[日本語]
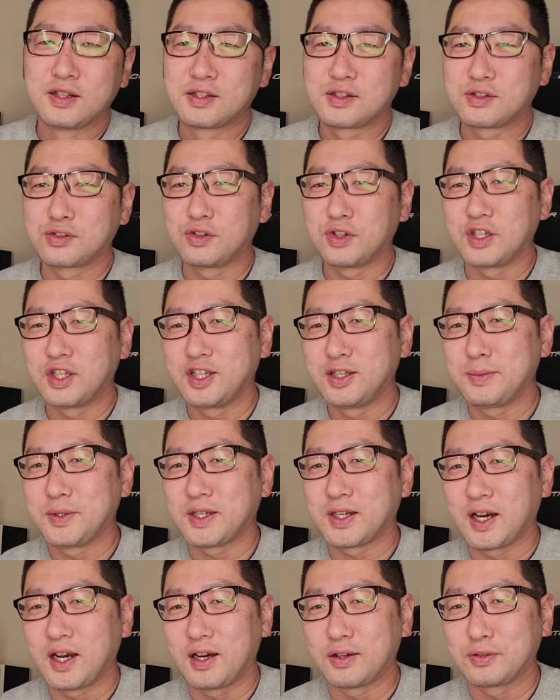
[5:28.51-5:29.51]
すごい意
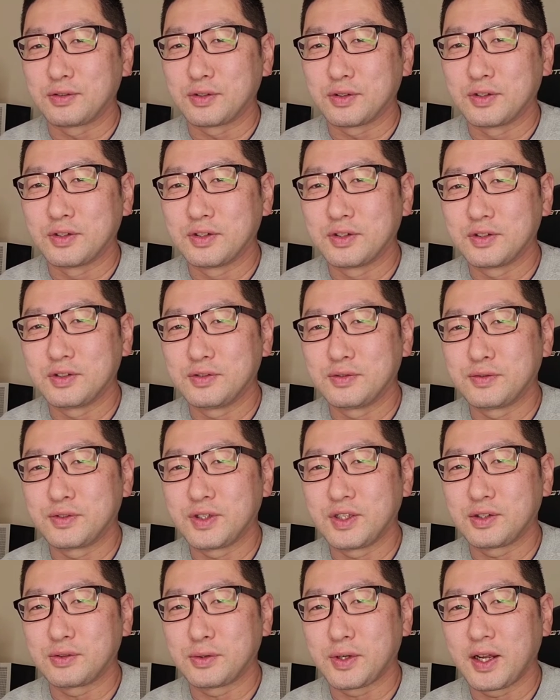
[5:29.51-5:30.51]
味があるというふ
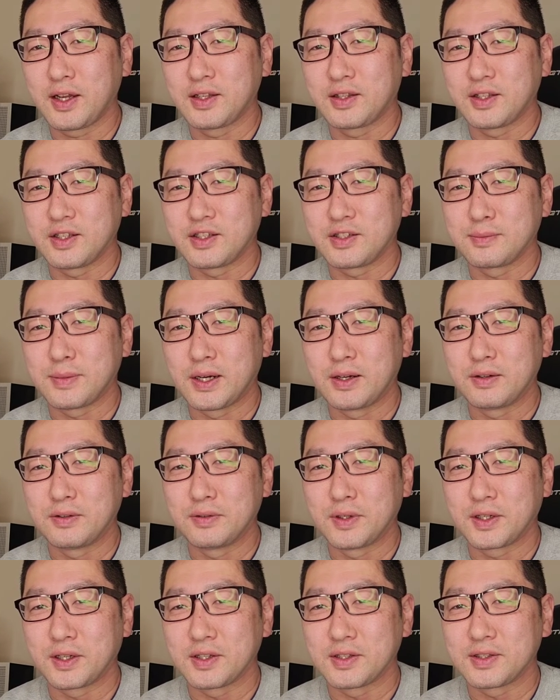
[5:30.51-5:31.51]
うに捉えてしま
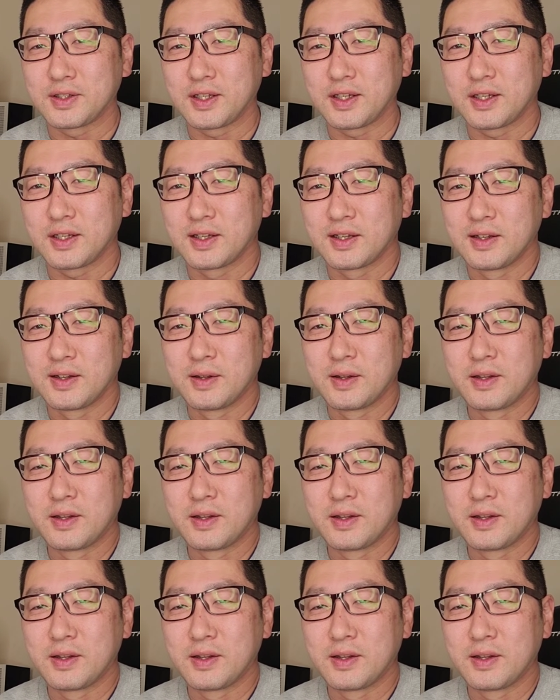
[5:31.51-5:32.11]
うわけですね。